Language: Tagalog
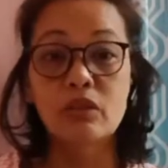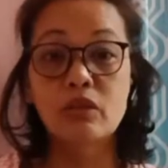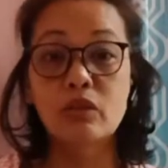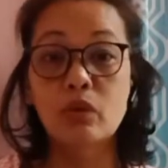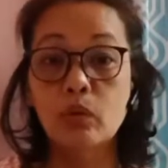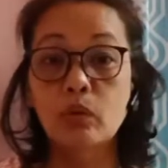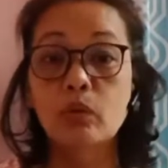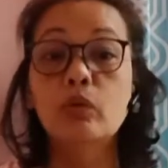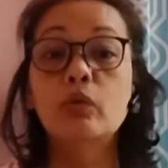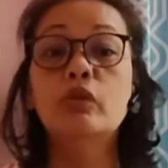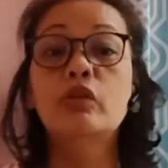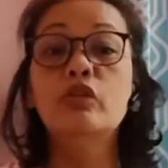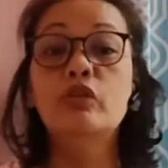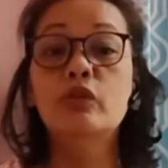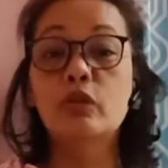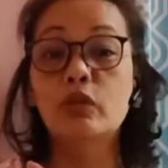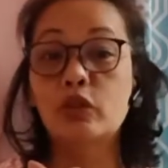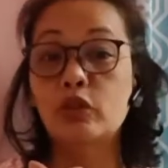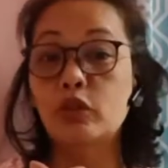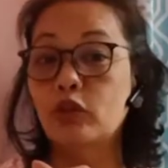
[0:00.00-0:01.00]
So good
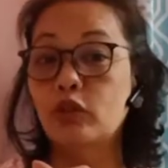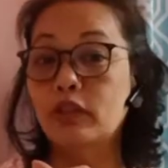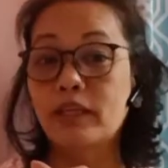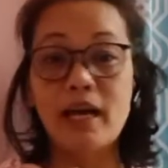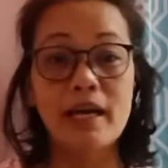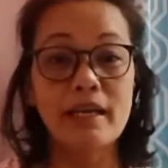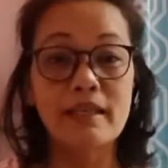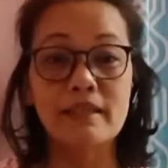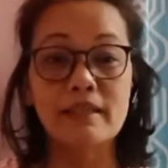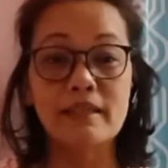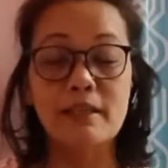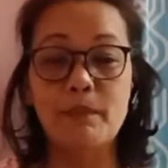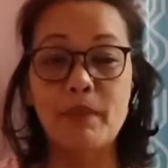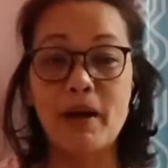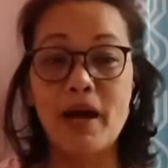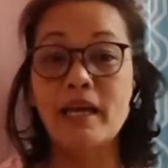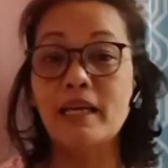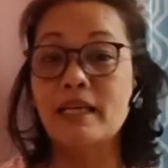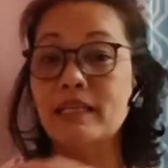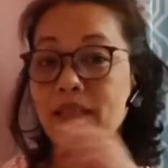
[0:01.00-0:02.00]
news yun guys, di ba?